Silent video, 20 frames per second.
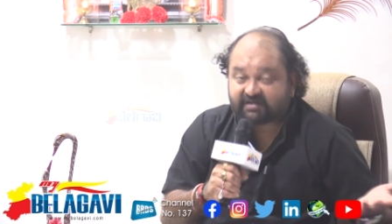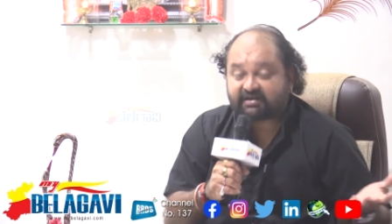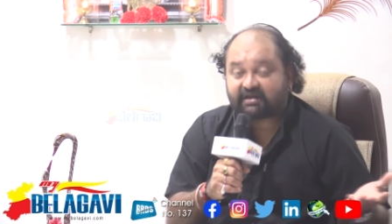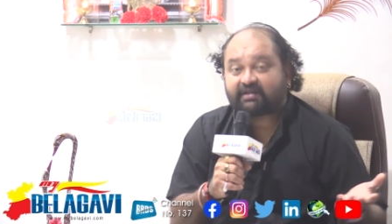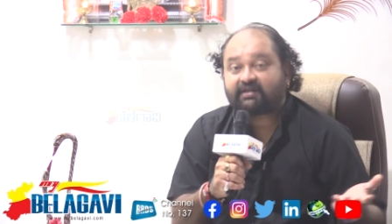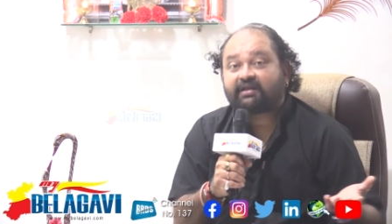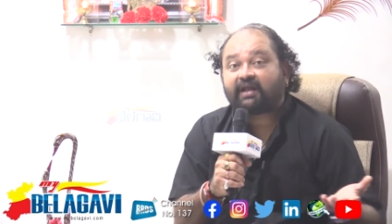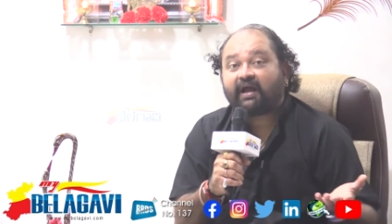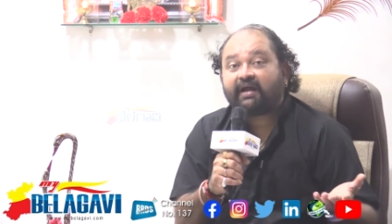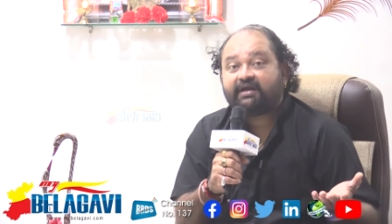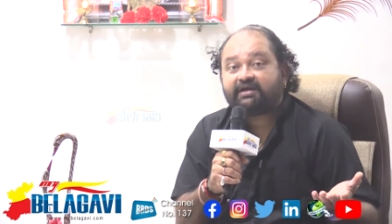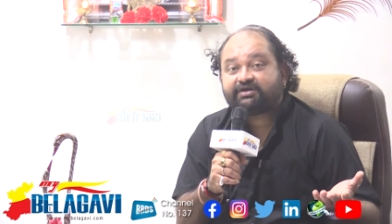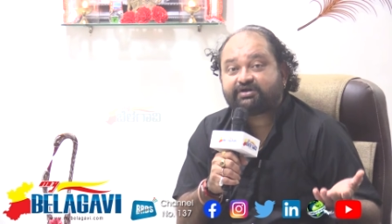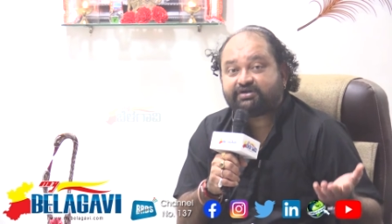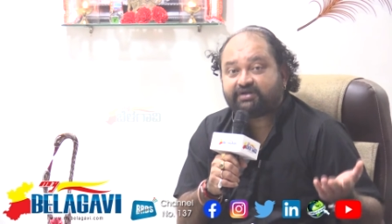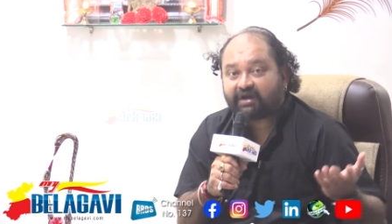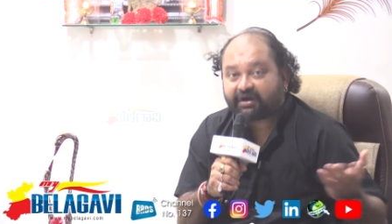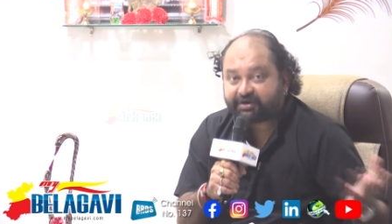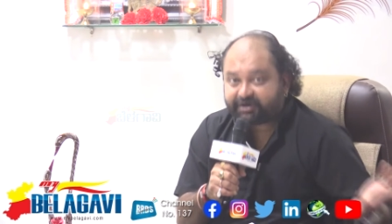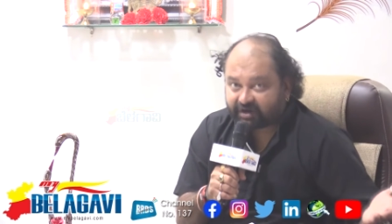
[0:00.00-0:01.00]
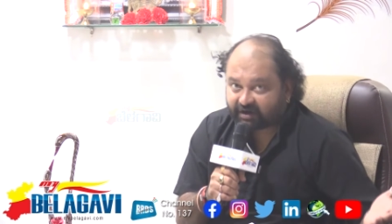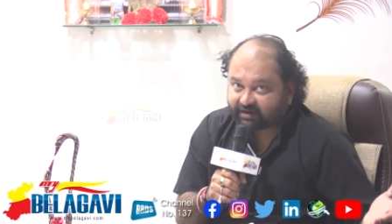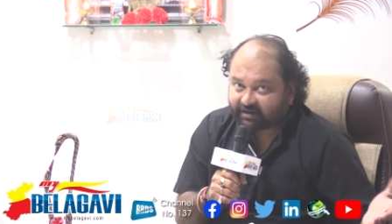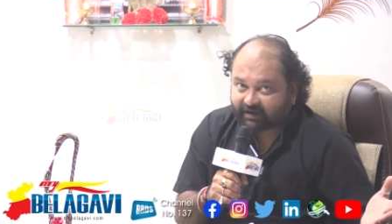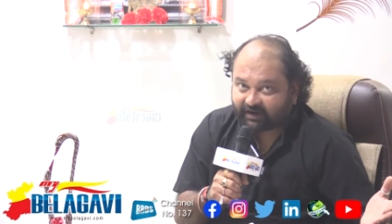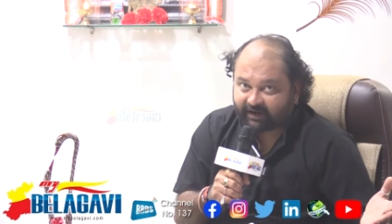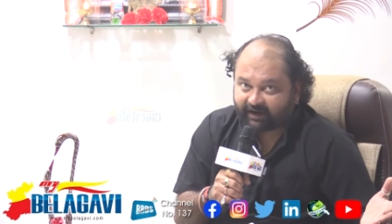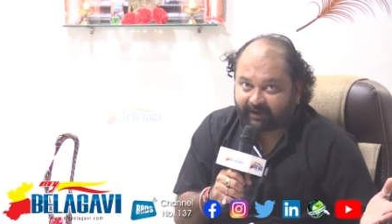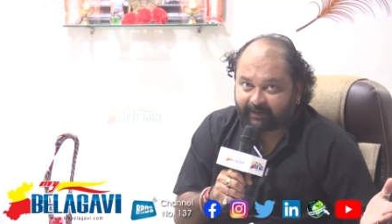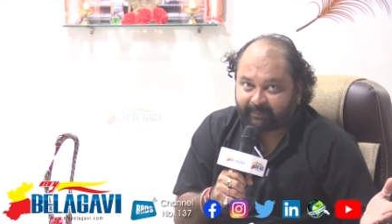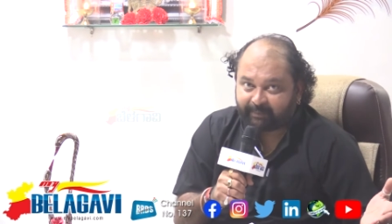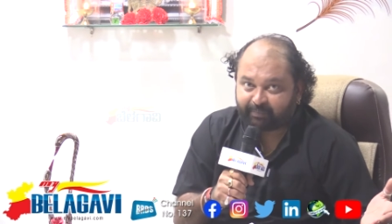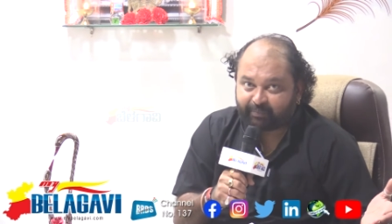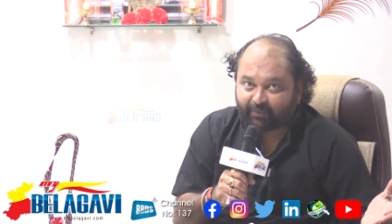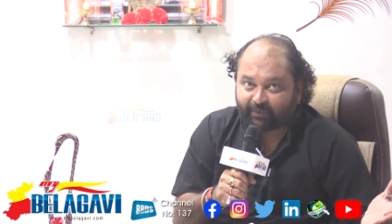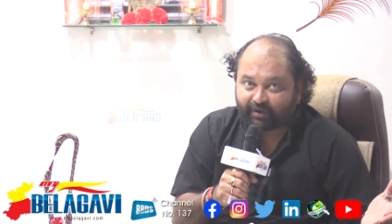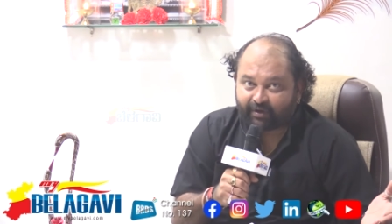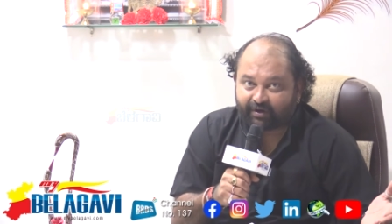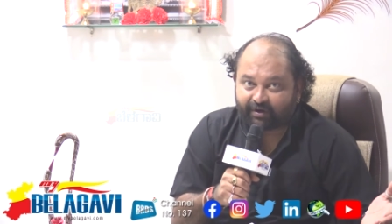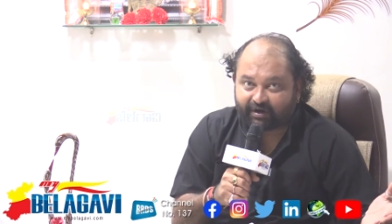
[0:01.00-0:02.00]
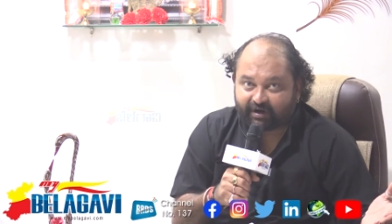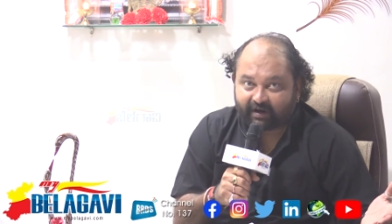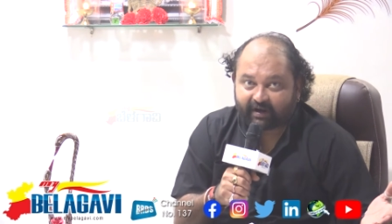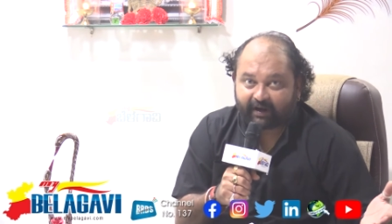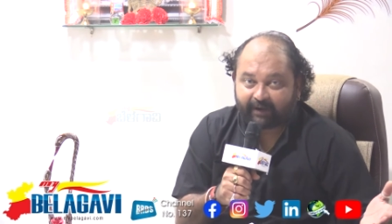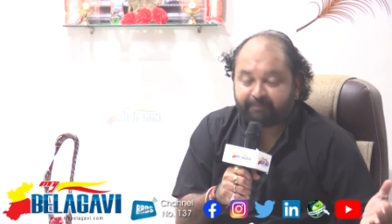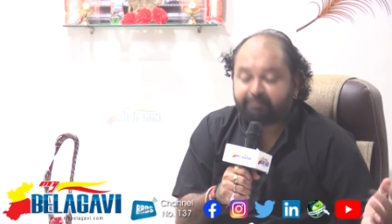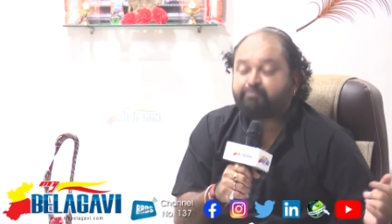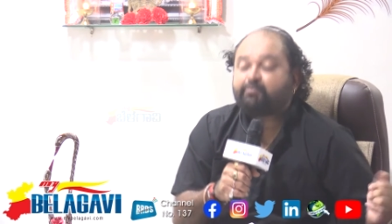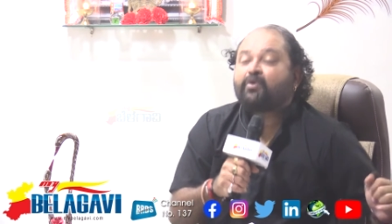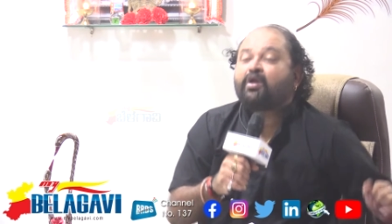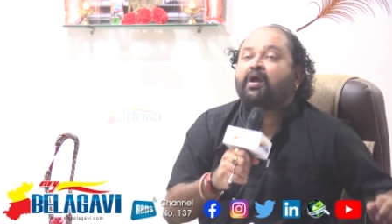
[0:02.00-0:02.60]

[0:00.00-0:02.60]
सत्ताईस नक्षत्र है ठीक है